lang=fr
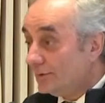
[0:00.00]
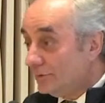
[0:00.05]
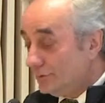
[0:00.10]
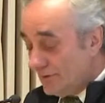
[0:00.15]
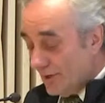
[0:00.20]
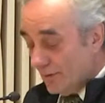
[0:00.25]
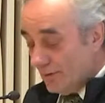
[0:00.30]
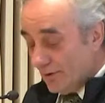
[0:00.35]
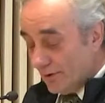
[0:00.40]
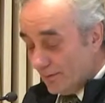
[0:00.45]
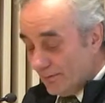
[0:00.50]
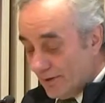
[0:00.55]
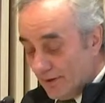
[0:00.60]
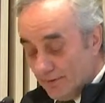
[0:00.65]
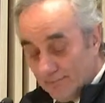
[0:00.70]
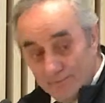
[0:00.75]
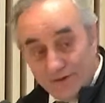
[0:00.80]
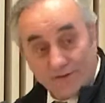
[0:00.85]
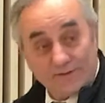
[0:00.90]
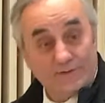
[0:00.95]
tout d'abord, bah,
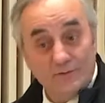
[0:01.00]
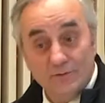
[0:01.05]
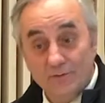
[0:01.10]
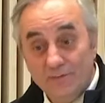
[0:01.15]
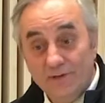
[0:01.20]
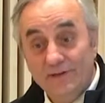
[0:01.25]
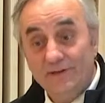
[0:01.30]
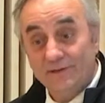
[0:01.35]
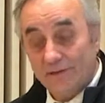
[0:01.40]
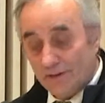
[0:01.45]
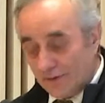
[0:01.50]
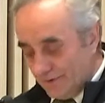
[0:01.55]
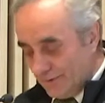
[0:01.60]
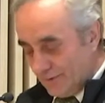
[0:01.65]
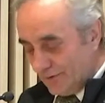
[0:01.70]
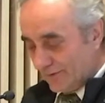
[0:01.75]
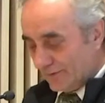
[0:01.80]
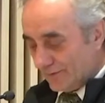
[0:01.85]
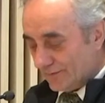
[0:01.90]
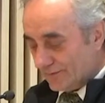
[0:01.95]
merci au ministère de
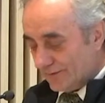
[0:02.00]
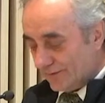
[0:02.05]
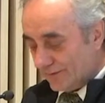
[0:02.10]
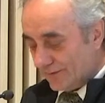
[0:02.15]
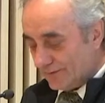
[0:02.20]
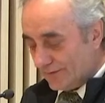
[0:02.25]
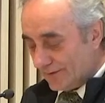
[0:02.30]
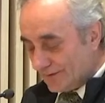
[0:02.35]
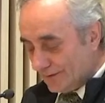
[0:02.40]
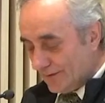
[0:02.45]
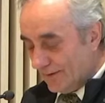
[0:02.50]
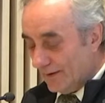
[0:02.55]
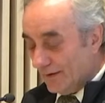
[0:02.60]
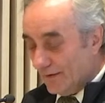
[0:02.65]
l'Éducation nationale,